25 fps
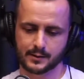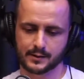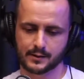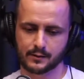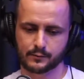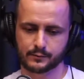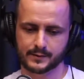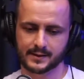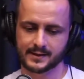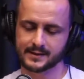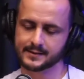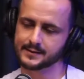
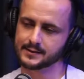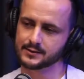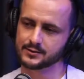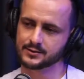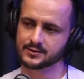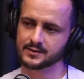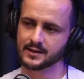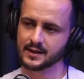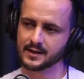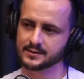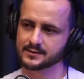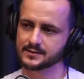não tem
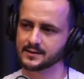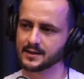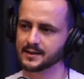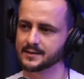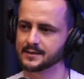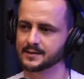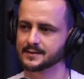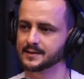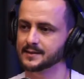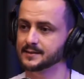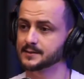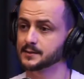identidade,
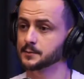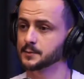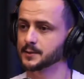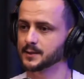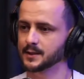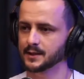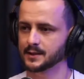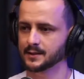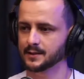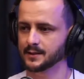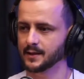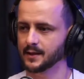nada, tem que saber
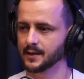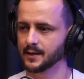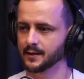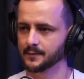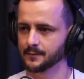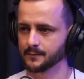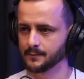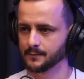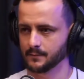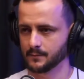quem que é.